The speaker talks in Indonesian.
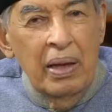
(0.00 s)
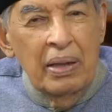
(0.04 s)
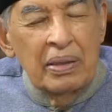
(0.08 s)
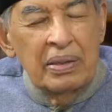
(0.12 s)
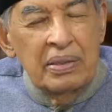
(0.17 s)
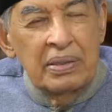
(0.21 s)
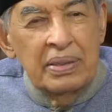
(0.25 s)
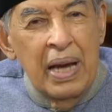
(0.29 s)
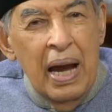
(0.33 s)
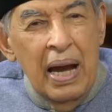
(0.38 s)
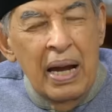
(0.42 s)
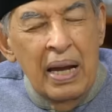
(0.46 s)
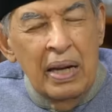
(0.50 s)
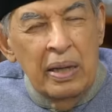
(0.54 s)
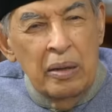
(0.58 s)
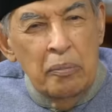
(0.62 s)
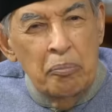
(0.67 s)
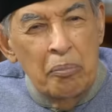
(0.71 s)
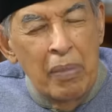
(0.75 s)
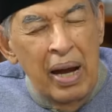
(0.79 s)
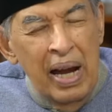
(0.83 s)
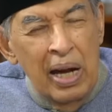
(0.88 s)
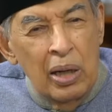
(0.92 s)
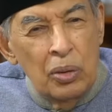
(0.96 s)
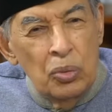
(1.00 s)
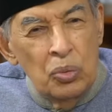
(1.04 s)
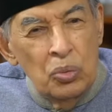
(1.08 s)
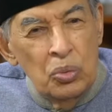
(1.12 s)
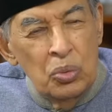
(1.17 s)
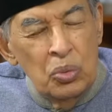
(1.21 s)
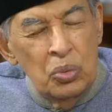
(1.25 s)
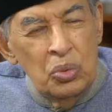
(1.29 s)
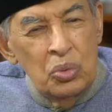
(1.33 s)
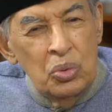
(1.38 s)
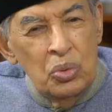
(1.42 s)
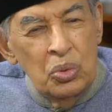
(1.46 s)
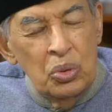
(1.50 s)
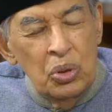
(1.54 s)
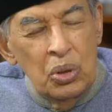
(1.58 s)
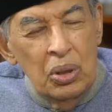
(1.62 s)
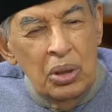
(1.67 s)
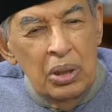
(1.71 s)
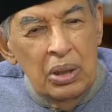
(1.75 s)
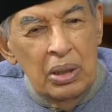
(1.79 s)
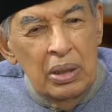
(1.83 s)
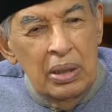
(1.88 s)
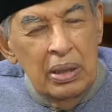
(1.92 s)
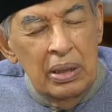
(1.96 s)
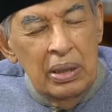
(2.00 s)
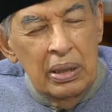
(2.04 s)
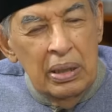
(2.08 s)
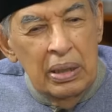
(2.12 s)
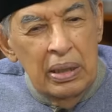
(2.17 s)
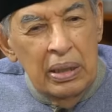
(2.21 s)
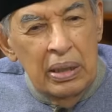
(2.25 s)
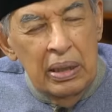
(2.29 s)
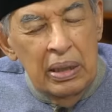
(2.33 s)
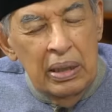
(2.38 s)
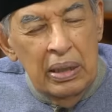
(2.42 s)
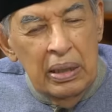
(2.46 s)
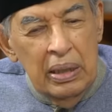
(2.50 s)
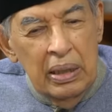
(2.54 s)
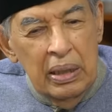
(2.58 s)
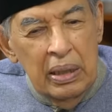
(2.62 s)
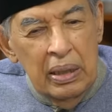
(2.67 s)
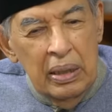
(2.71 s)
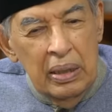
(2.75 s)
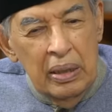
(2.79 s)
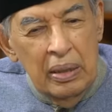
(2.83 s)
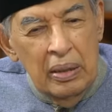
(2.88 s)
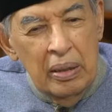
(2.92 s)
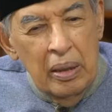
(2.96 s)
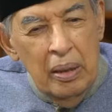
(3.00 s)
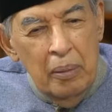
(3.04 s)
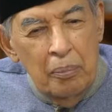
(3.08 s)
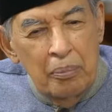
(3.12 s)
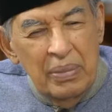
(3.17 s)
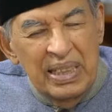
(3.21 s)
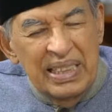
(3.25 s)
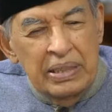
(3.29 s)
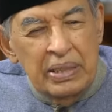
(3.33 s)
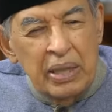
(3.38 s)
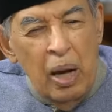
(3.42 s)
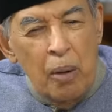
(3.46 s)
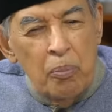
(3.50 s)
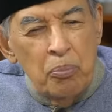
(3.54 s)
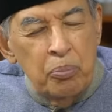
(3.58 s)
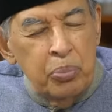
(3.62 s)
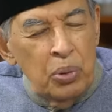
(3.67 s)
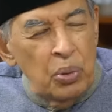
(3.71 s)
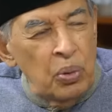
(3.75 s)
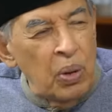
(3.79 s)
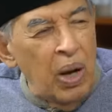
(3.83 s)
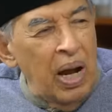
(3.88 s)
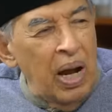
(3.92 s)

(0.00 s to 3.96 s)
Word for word: Jangan mau eh, eh, mencampur